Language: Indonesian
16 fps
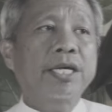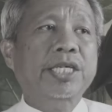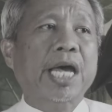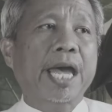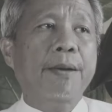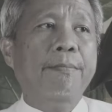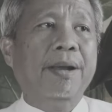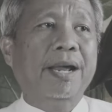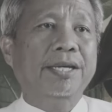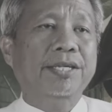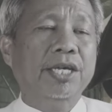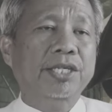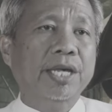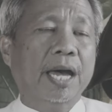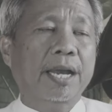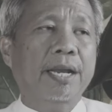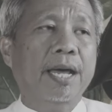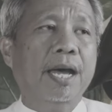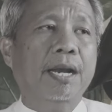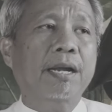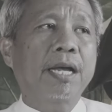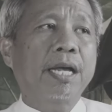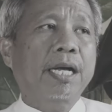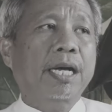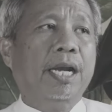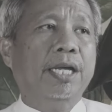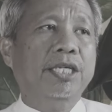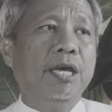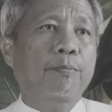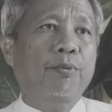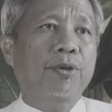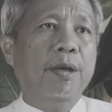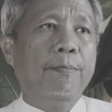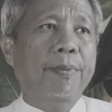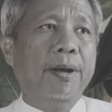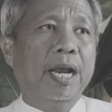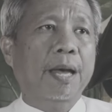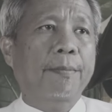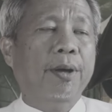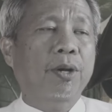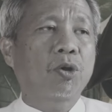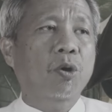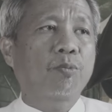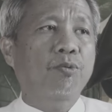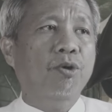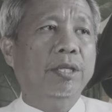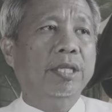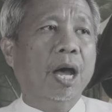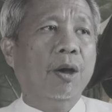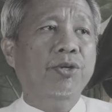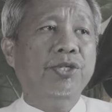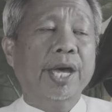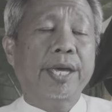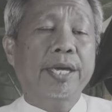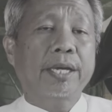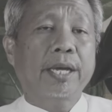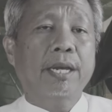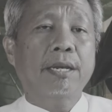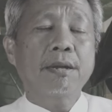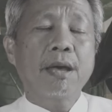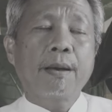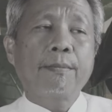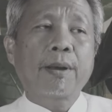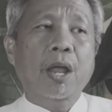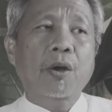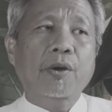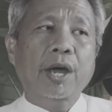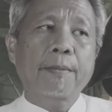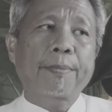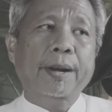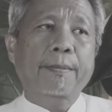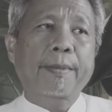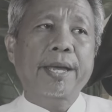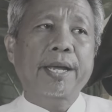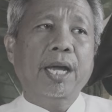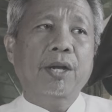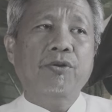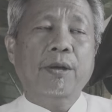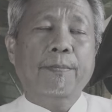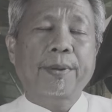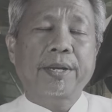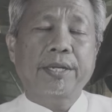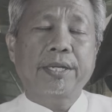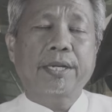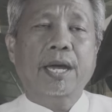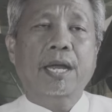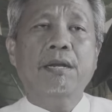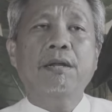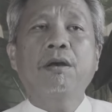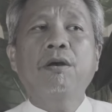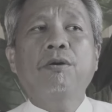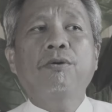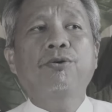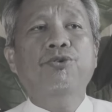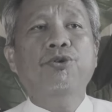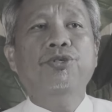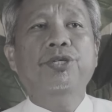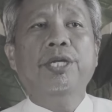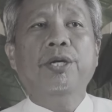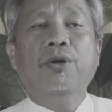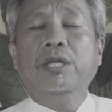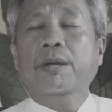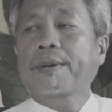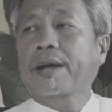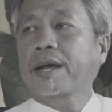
Saya merasa sadar karena saya punya pengalaman 22 tahun saya ingin melakukan perbaikan dunia pendidikan khususnya di Kota